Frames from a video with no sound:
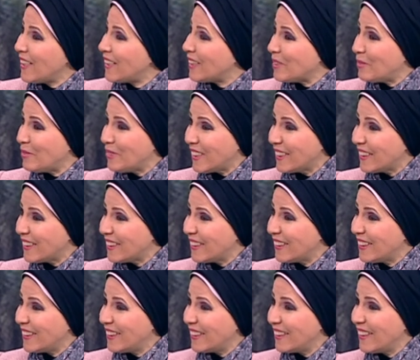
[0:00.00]
كبير
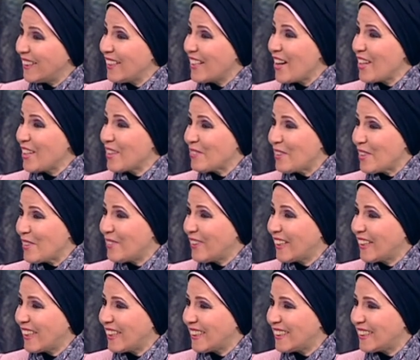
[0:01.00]
ايه آه، رايك في
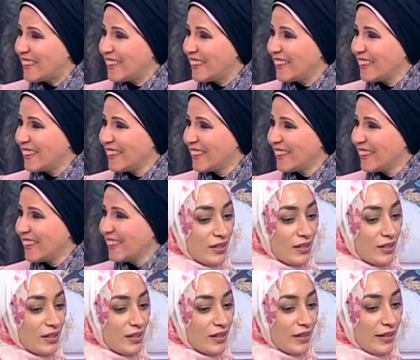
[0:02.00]
الفكره دي والله
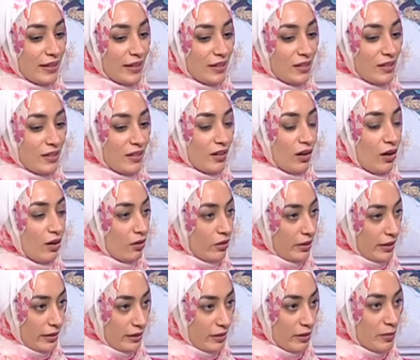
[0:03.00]
يعني اه
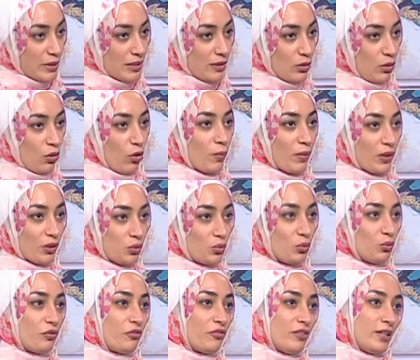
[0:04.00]
يعني بس هو
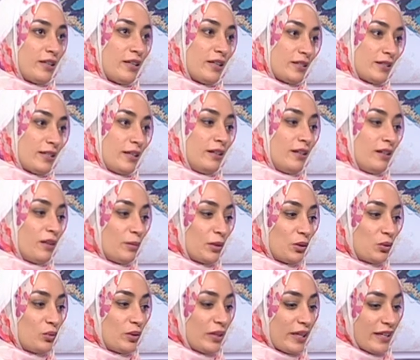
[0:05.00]
برضو في ناس يعني انا
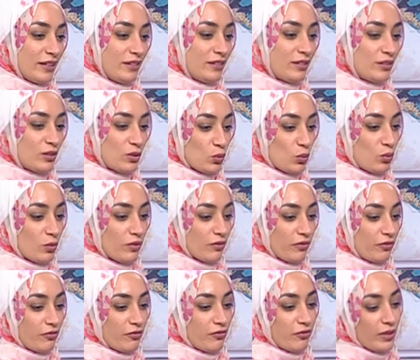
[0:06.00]
برضو دخلت السوق
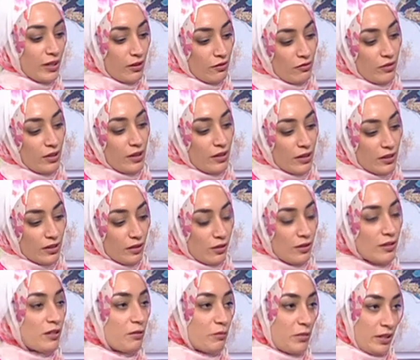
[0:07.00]
كان في ناس
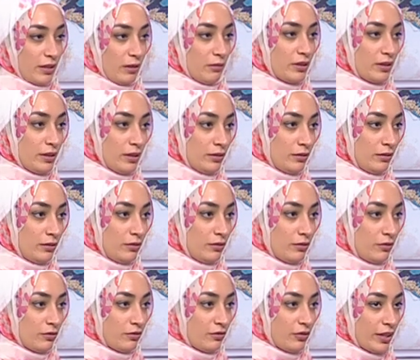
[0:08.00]
اصلا بتعمل ده
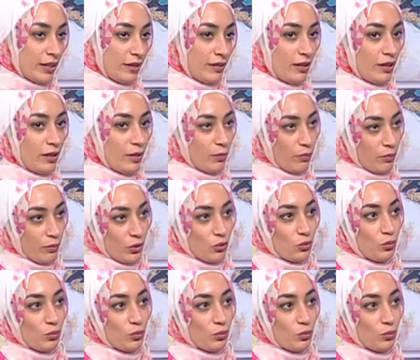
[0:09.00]
فانا برضو ما